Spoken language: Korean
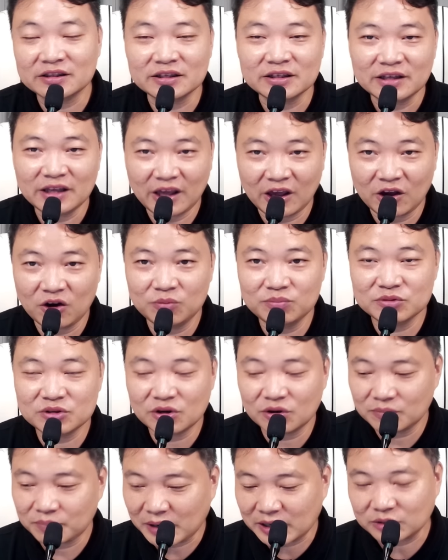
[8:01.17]
계엄령
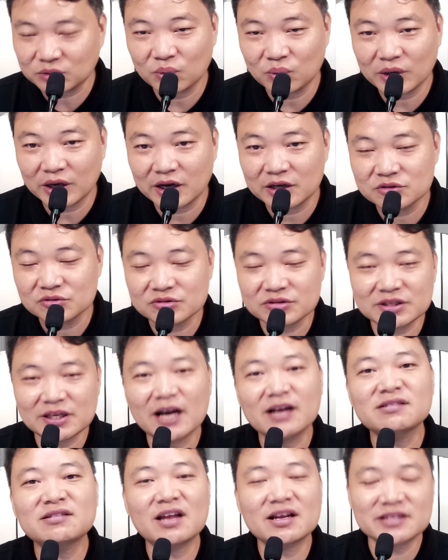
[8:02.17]
발동해가지고 싹
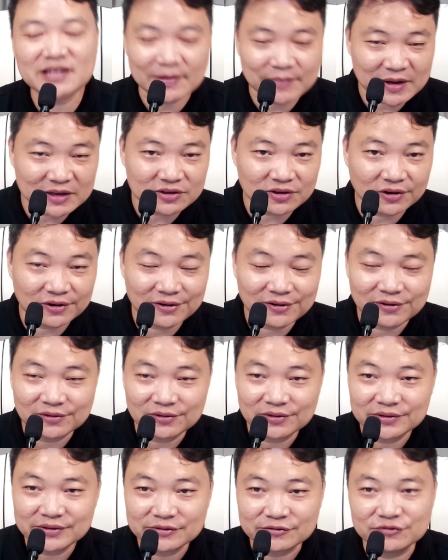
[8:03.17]
다 잡아서
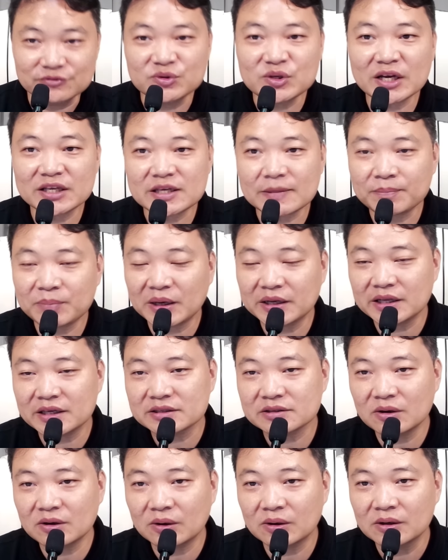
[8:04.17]

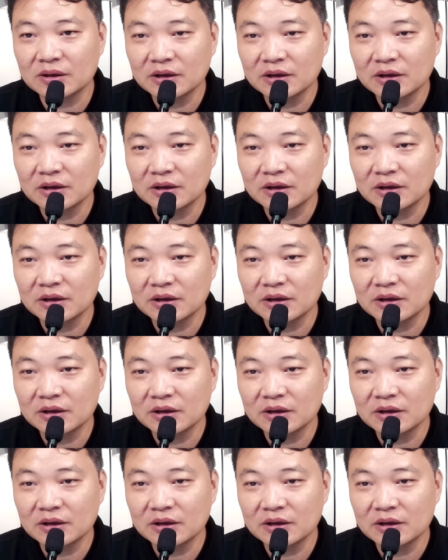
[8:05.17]
군사재판에서